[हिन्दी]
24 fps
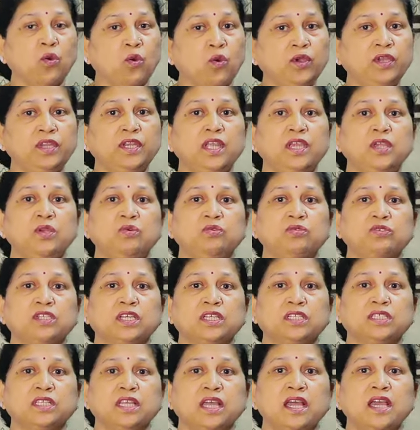कोई नहीं हो
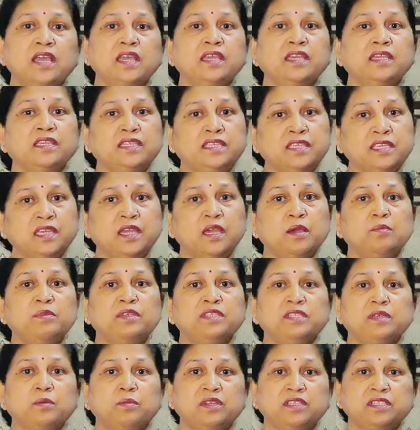सकता है ये
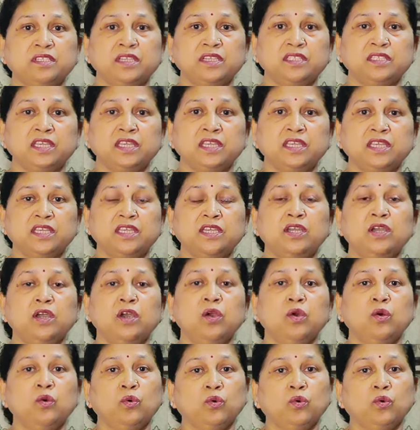हमें समझना चाहिए